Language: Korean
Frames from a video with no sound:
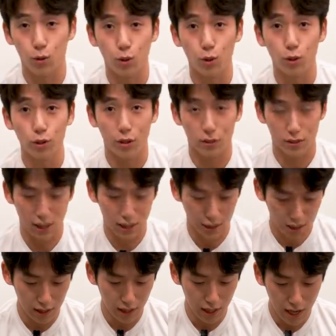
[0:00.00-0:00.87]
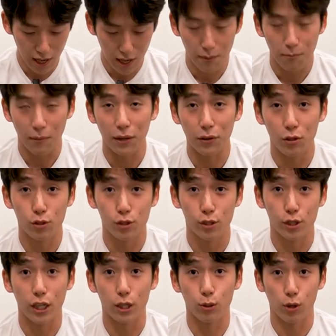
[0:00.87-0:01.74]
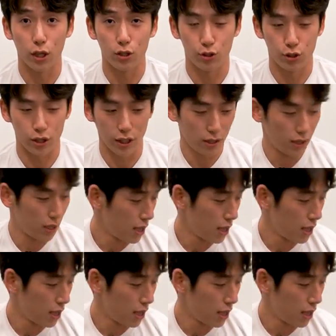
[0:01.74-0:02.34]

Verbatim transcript: 좋은 영상을 만들 수 있게 도와주신